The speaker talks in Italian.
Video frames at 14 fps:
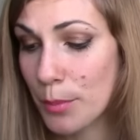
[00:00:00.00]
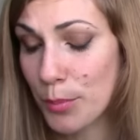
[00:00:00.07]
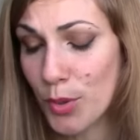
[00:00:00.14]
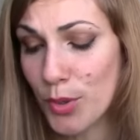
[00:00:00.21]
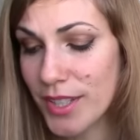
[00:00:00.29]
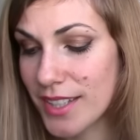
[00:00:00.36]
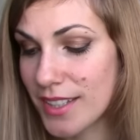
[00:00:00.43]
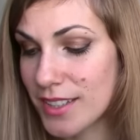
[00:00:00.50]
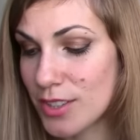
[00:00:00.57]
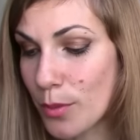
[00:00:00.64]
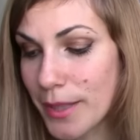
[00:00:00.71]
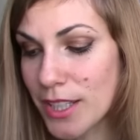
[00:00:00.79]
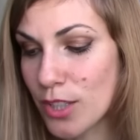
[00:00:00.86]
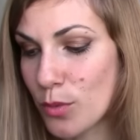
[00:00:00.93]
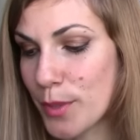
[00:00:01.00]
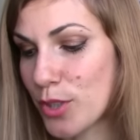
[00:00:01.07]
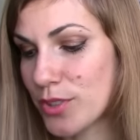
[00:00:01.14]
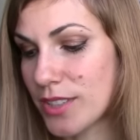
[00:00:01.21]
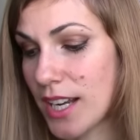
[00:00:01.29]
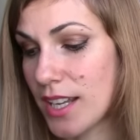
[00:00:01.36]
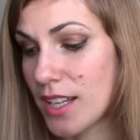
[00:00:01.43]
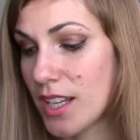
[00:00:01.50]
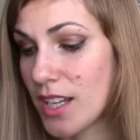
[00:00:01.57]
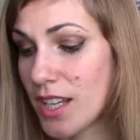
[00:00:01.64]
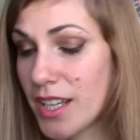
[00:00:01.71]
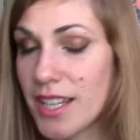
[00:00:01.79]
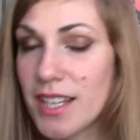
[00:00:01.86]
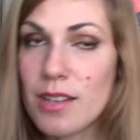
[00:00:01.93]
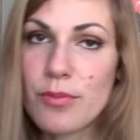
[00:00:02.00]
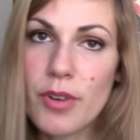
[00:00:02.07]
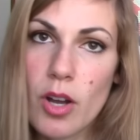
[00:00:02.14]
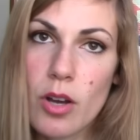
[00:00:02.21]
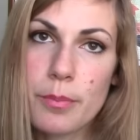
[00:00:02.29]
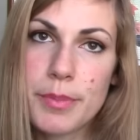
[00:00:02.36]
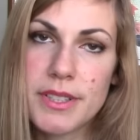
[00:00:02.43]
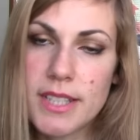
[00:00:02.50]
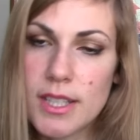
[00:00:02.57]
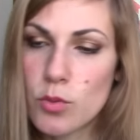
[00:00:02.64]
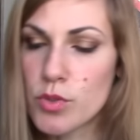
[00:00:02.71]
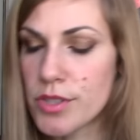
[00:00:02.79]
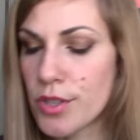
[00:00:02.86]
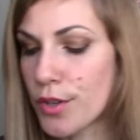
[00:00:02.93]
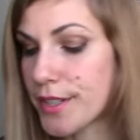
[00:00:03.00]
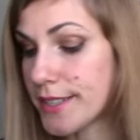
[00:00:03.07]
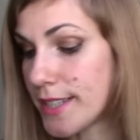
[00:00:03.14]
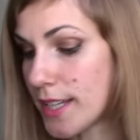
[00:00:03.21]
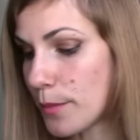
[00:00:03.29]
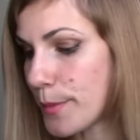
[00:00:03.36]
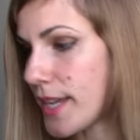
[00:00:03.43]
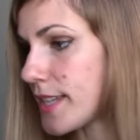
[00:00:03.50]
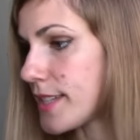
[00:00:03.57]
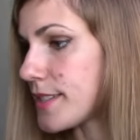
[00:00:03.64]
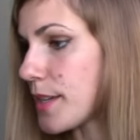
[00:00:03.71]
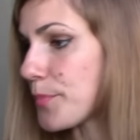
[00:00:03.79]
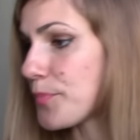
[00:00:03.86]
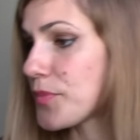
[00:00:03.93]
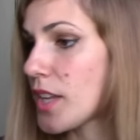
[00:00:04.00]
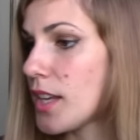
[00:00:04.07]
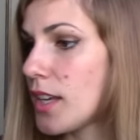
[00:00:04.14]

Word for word: Poi eh, domanda numero 3, il flop delusione del mese.